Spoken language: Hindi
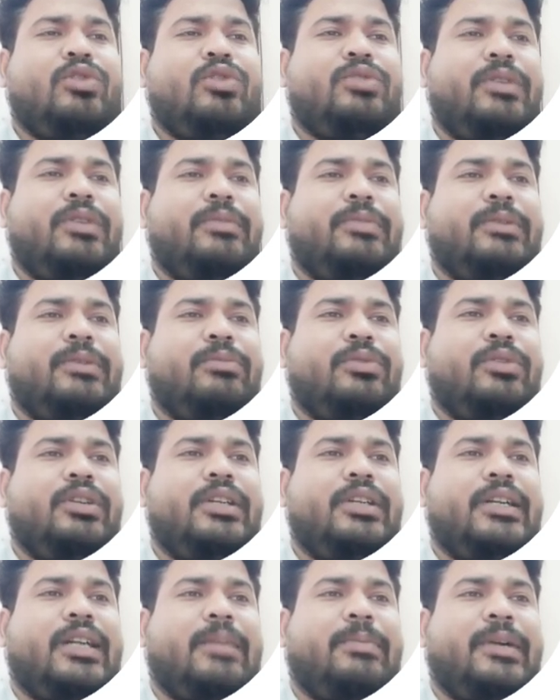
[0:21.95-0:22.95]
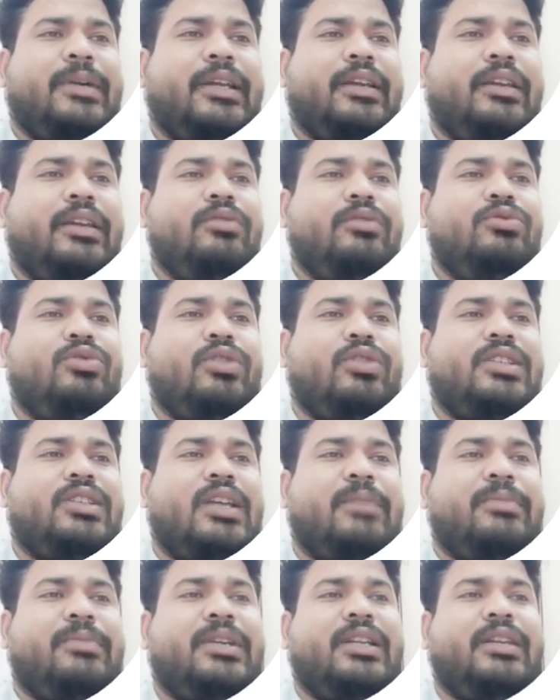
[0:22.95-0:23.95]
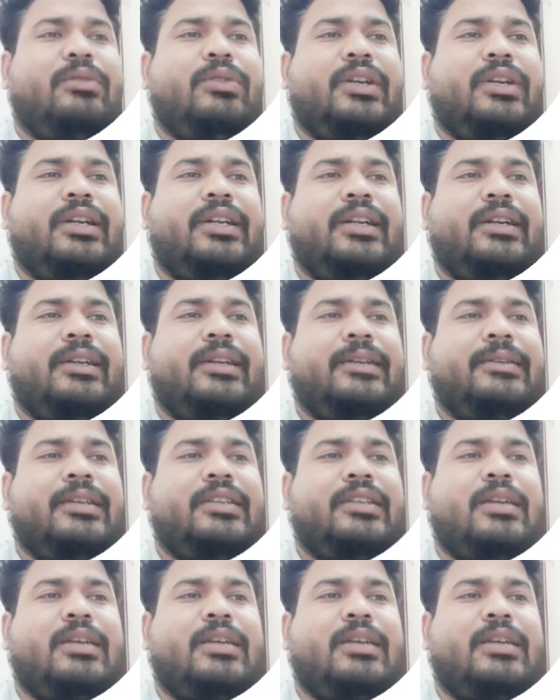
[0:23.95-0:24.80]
तो इसमें अपन वही डेटा पढ़ेंगे जो एग्ज़ाम के लिए ओरिएंटेड है